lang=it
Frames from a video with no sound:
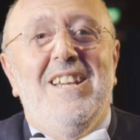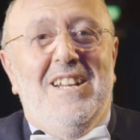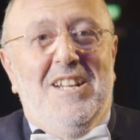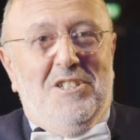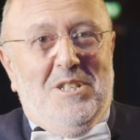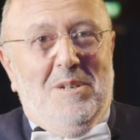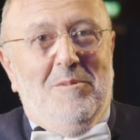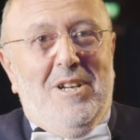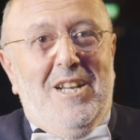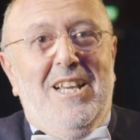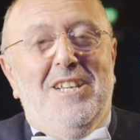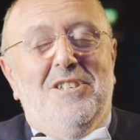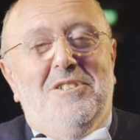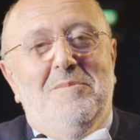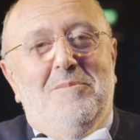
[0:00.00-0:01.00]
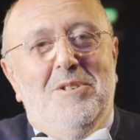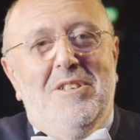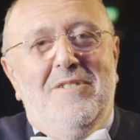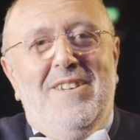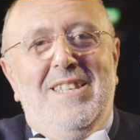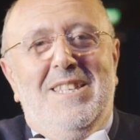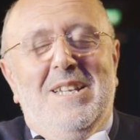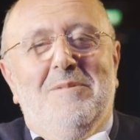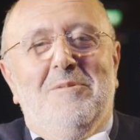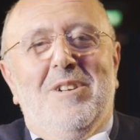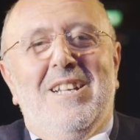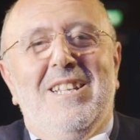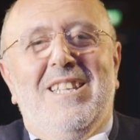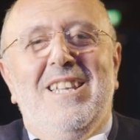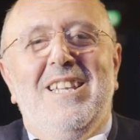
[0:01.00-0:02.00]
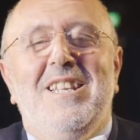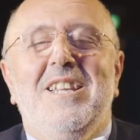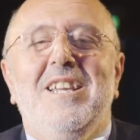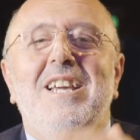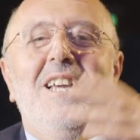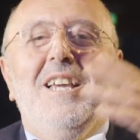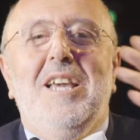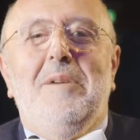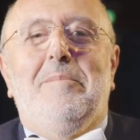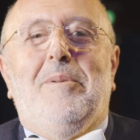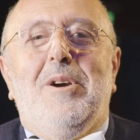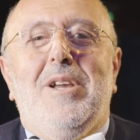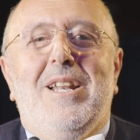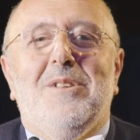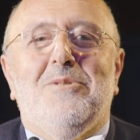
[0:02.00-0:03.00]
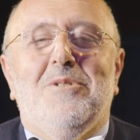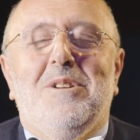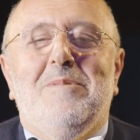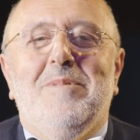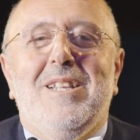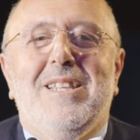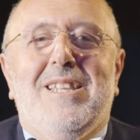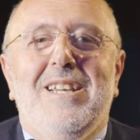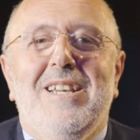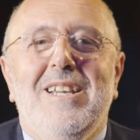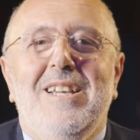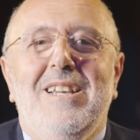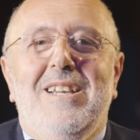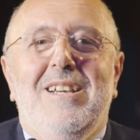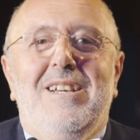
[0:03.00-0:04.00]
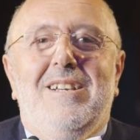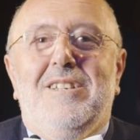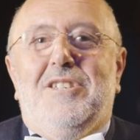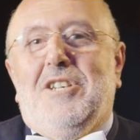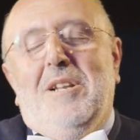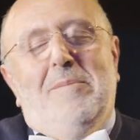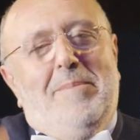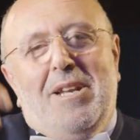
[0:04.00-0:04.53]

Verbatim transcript: Nasciamo greci, poi diventiamo latini e poi naturalmente eh, c'è il